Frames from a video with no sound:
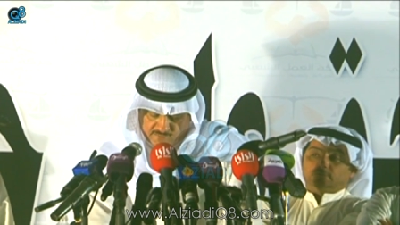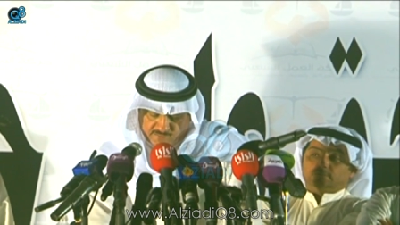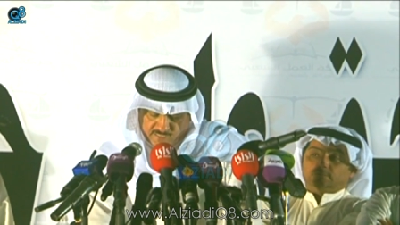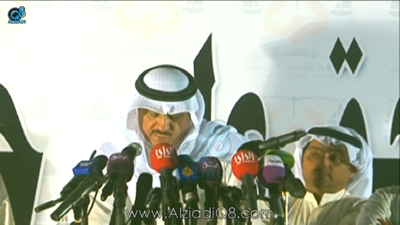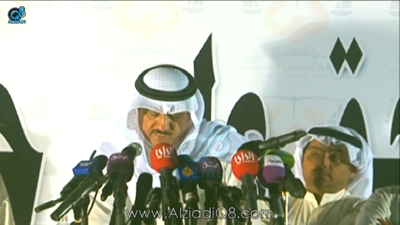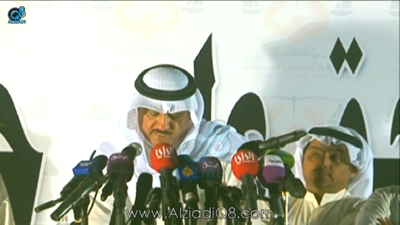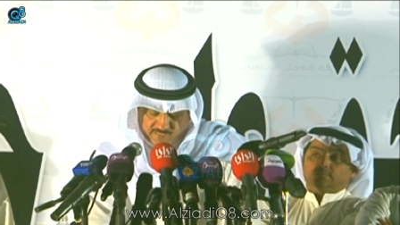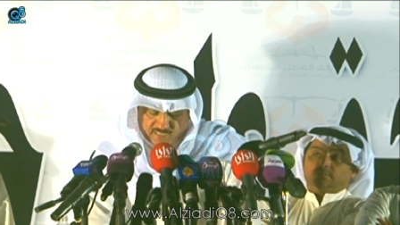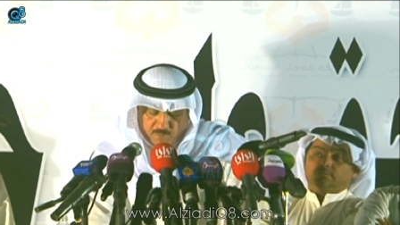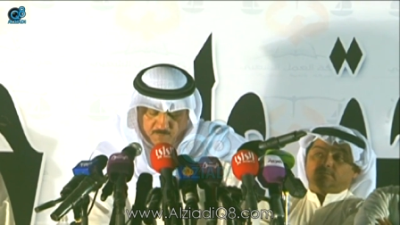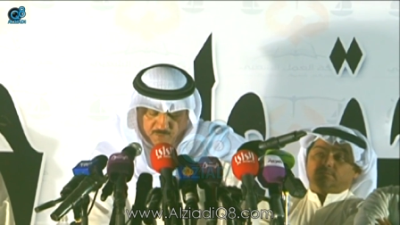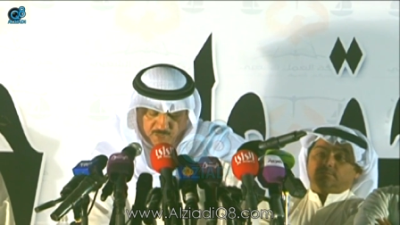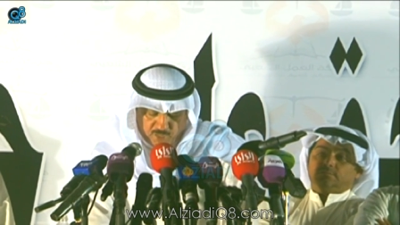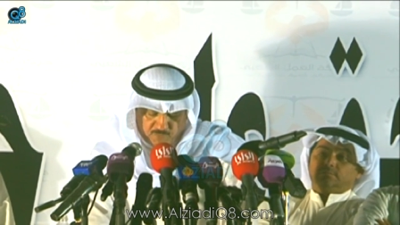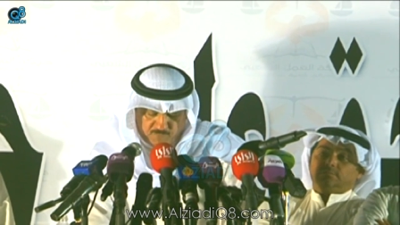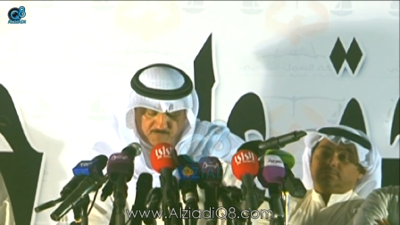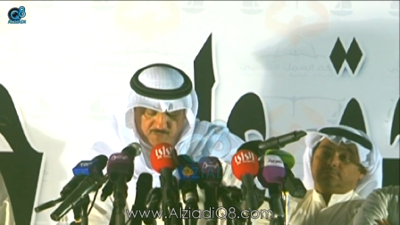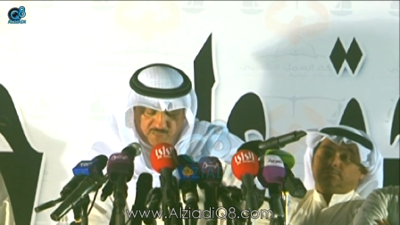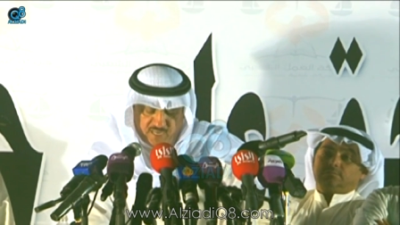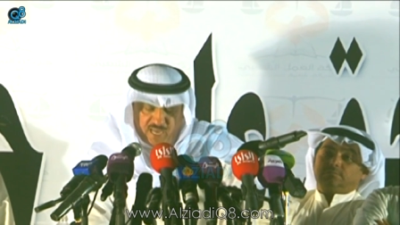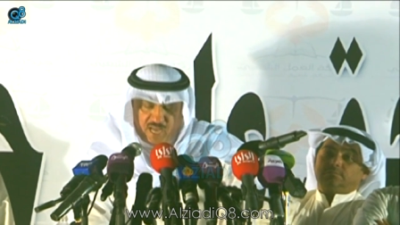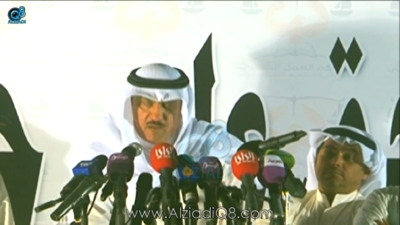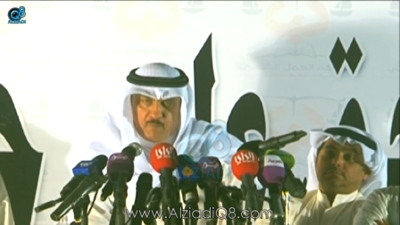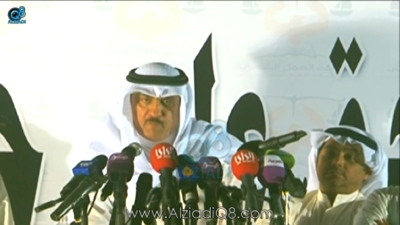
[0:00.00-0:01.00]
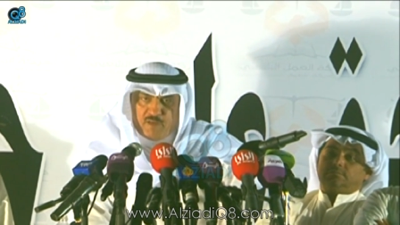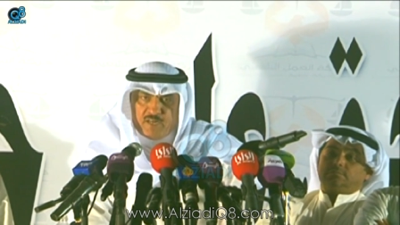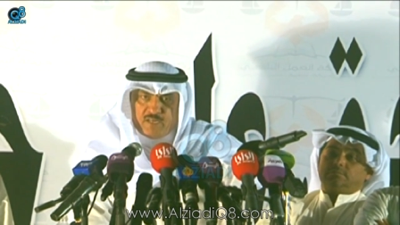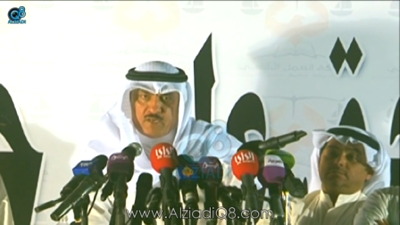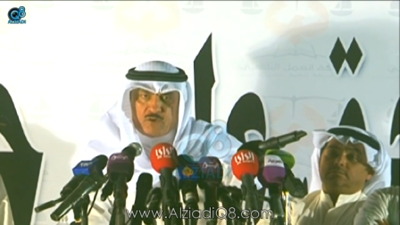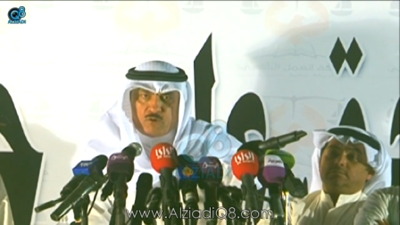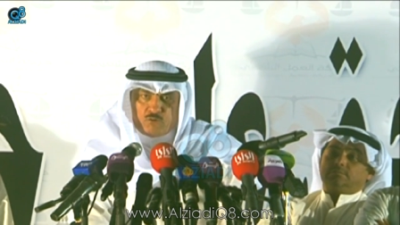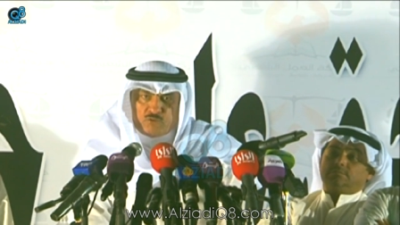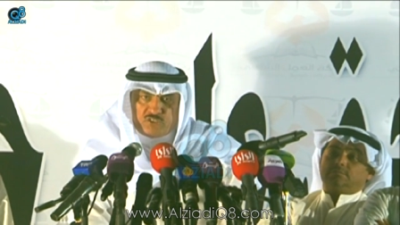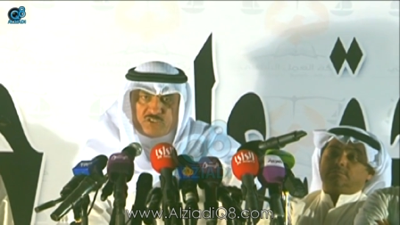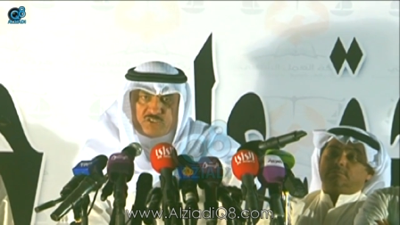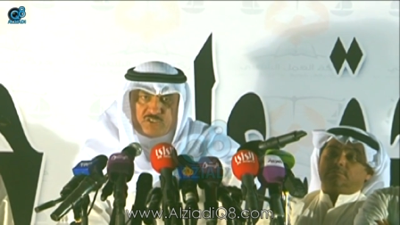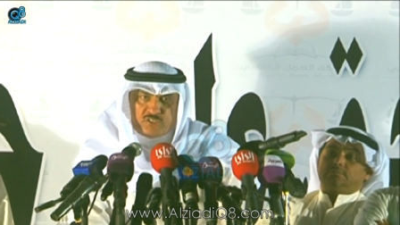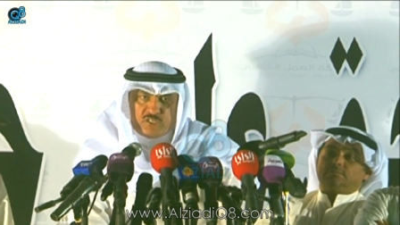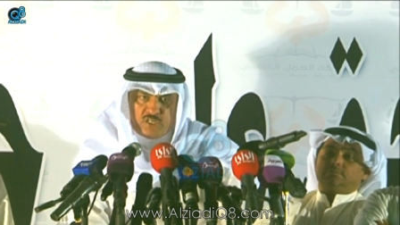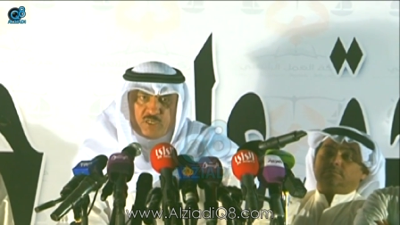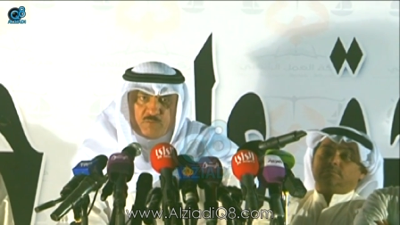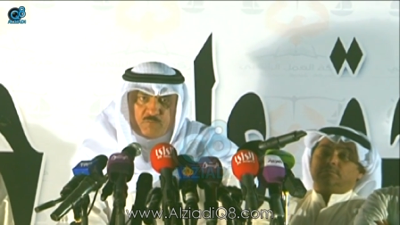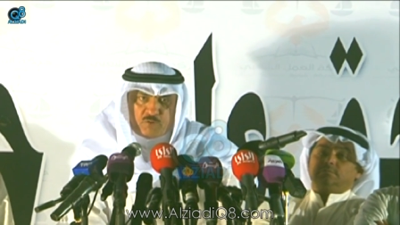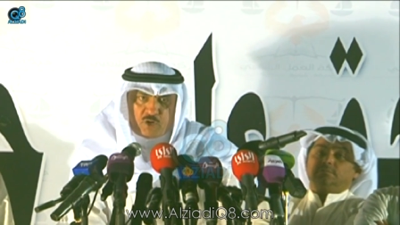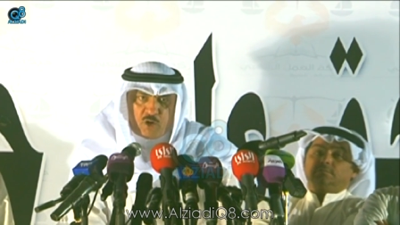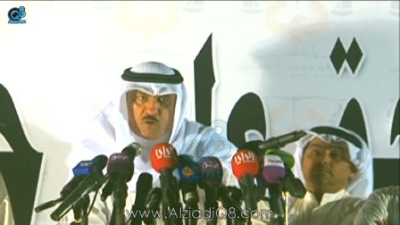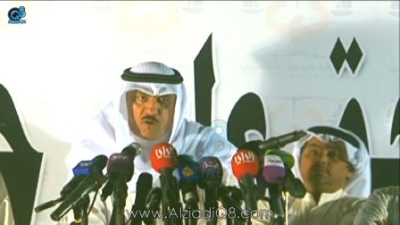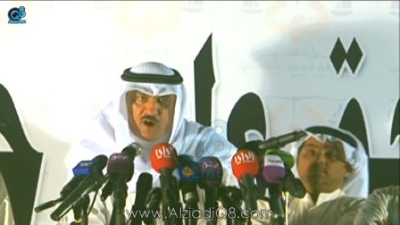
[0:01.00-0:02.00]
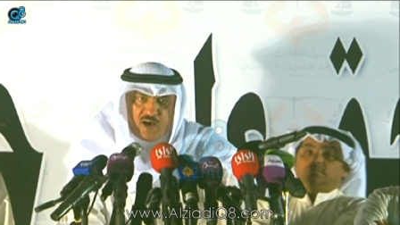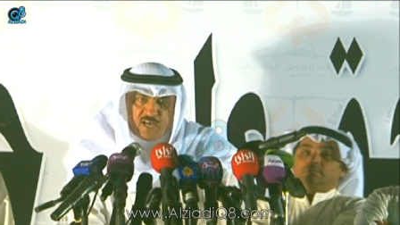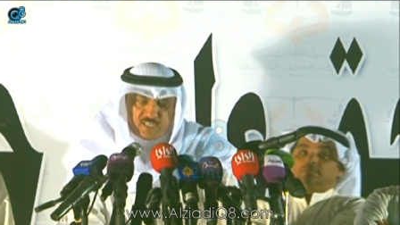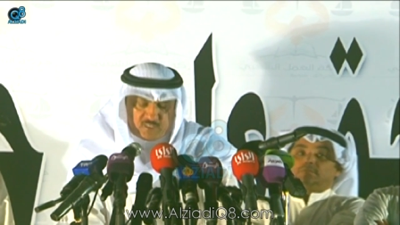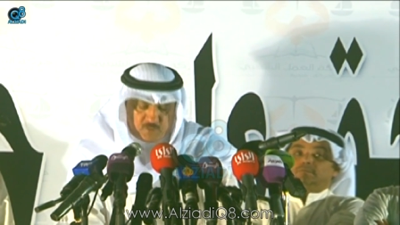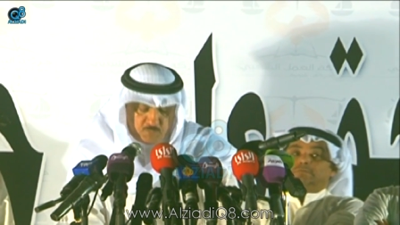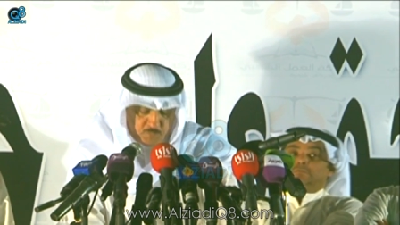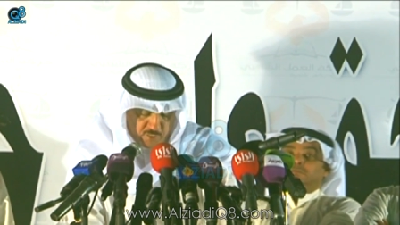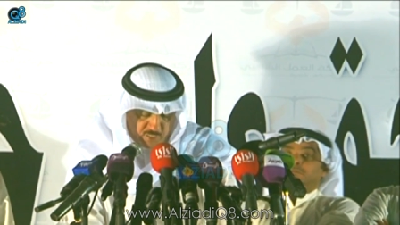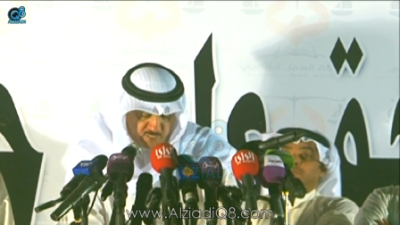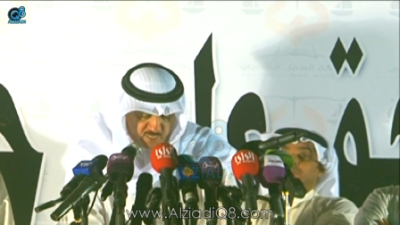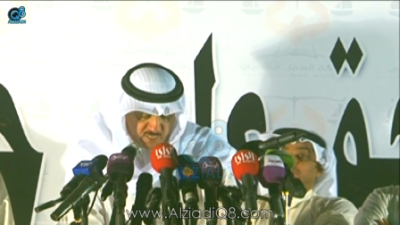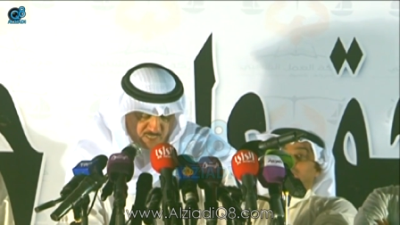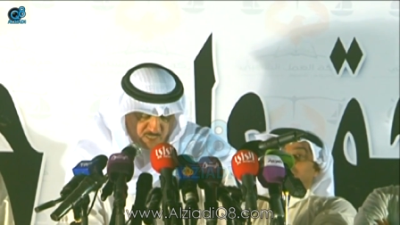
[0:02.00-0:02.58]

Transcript: تستمر في عملك وتستلم رواتبك